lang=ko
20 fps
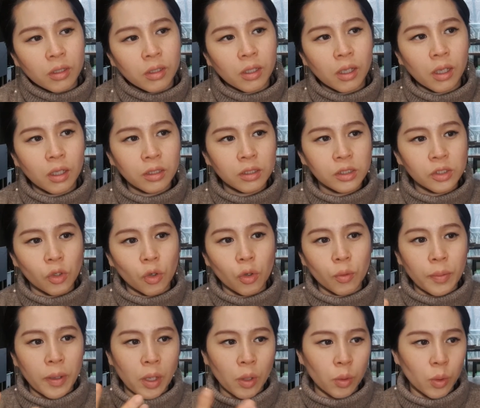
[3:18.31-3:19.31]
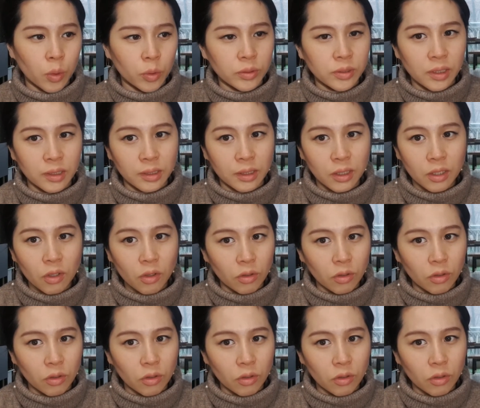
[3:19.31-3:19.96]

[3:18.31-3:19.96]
애들 영어 배워오잖아요.